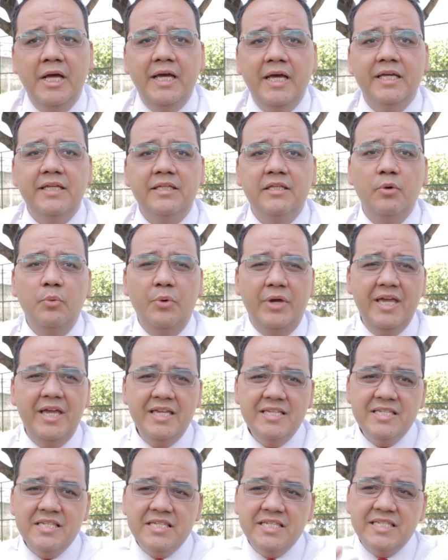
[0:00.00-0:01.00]
Então,
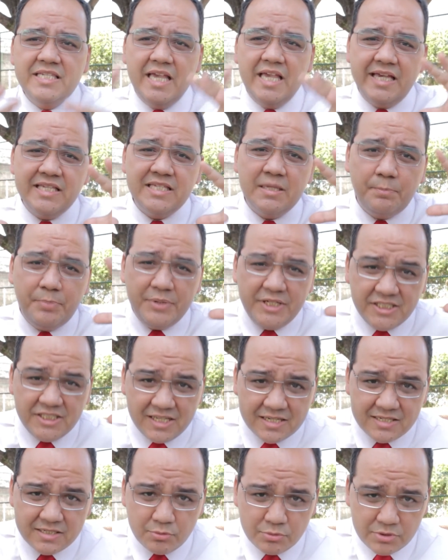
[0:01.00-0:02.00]
esse, essa
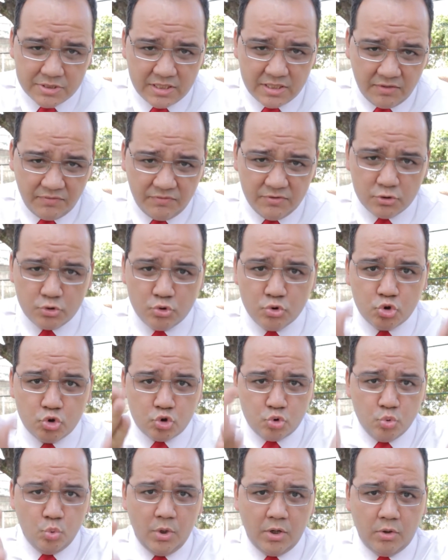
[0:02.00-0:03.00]
prestação de serviço
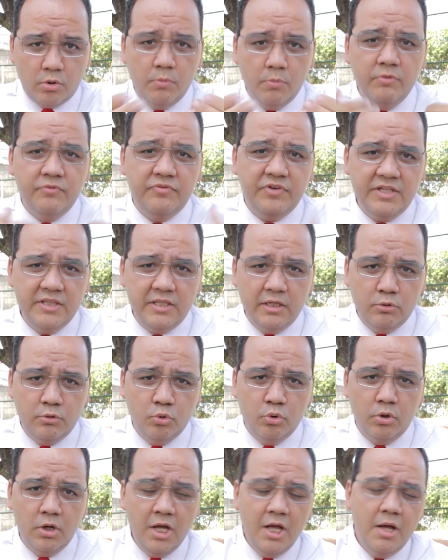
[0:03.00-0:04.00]
sua como
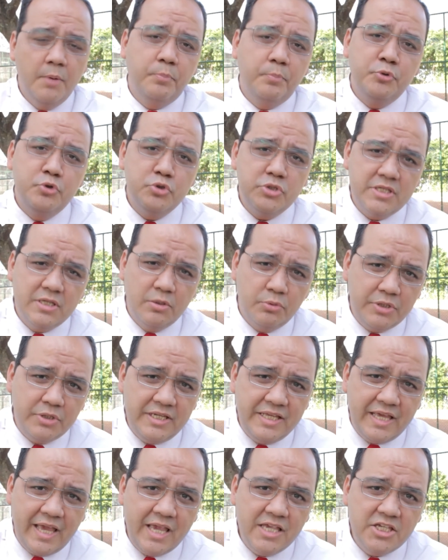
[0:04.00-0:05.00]
vendedor para o seu
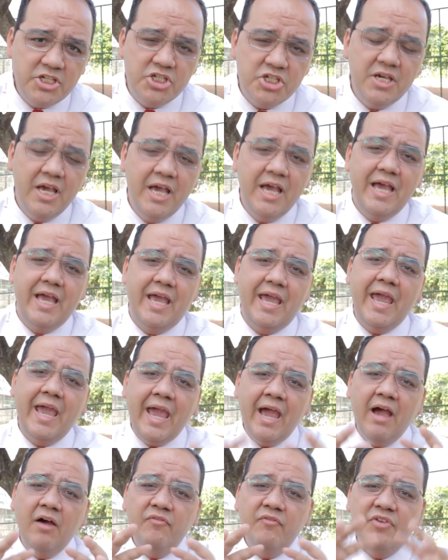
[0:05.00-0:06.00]
cliente
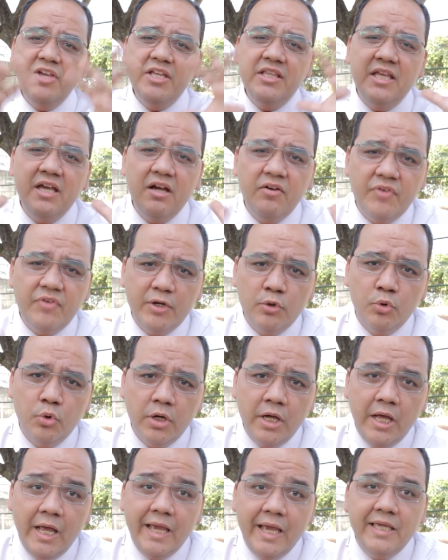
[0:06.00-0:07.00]
é vender valor.
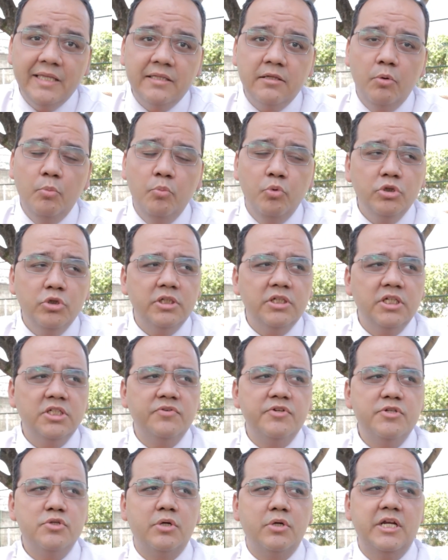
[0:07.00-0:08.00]
Então, muitas das
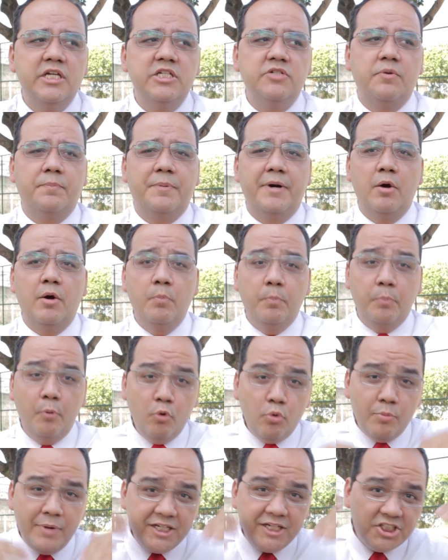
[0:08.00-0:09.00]
vezes o cliente vai pagar um
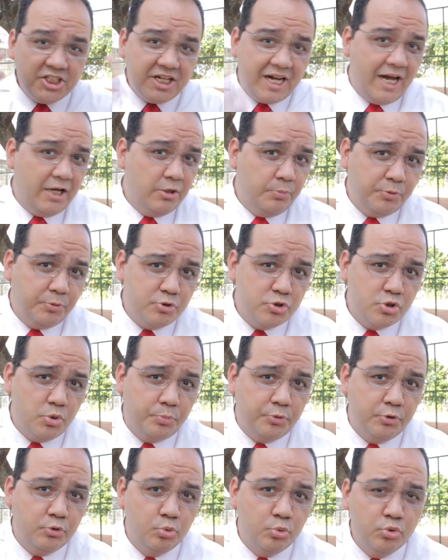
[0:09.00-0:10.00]
pouco mais caro pelo seu
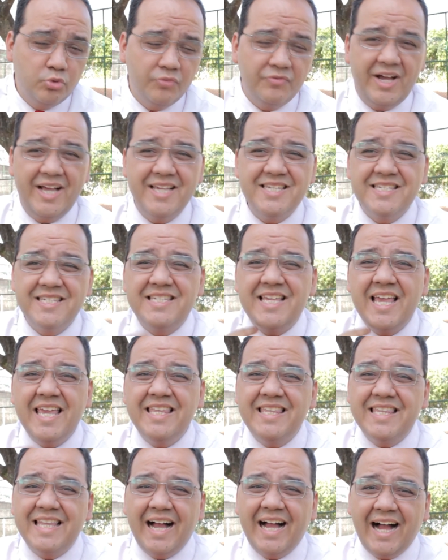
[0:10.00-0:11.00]
produto, vai
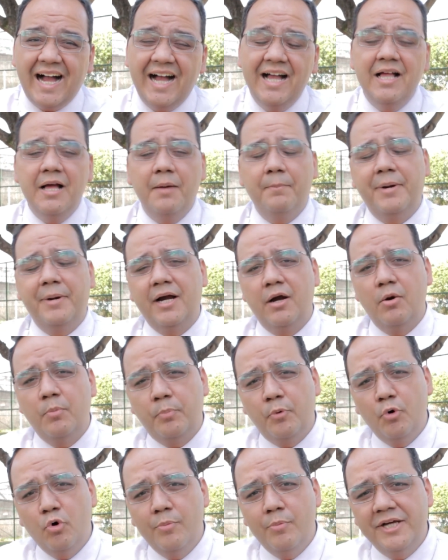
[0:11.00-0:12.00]
aceitar pagar um
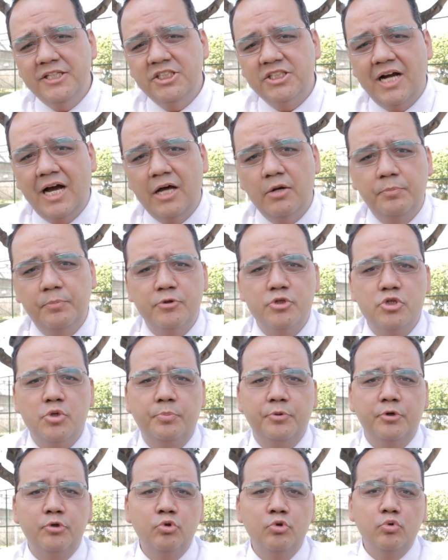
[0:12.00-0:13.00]
pouco mais caro pelo seu
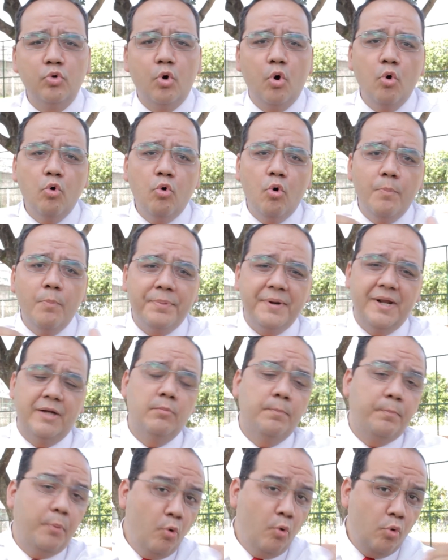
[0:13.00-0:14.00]
produto ou comprar um
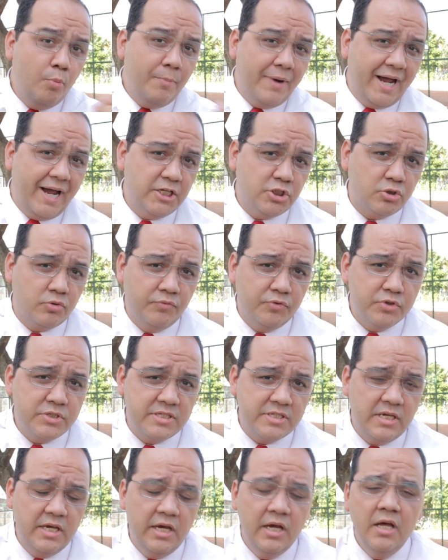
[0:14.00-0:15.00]
pouco mais com
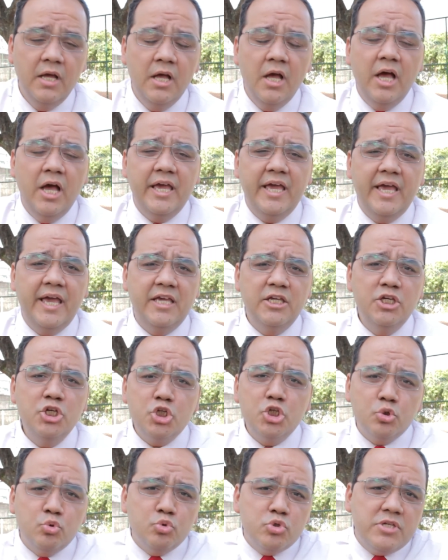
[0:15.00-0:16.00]
você, é,
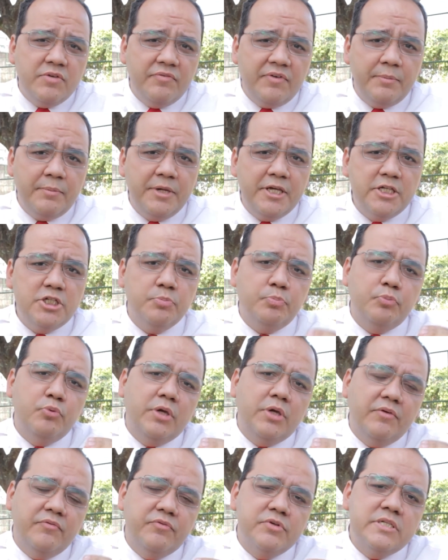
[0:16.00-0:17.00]
exclusivamente
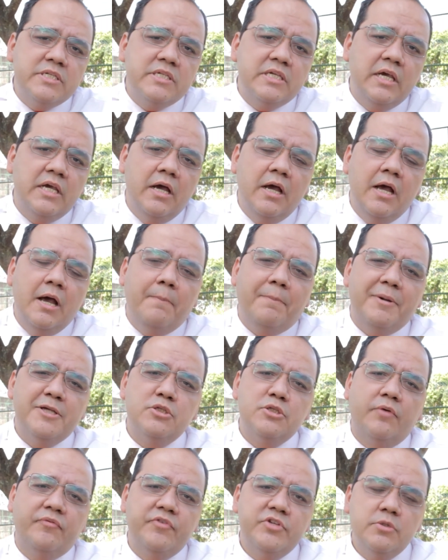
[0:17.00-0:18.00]
porque você
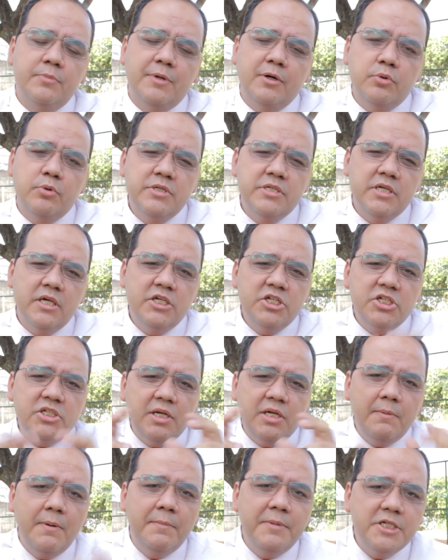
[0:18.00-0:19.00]
passou a fazer uma coisa
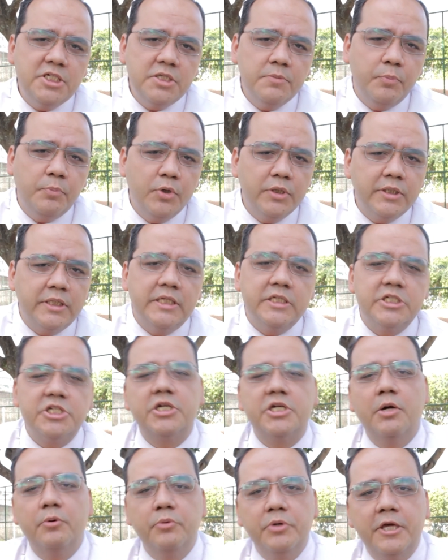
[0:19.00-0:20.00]
extremamente importante,
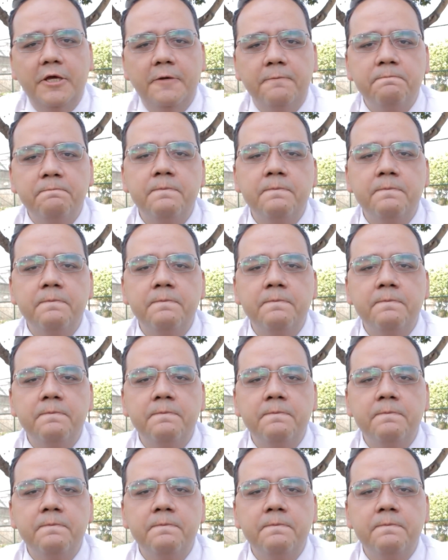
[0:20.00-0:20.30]
que é o quê?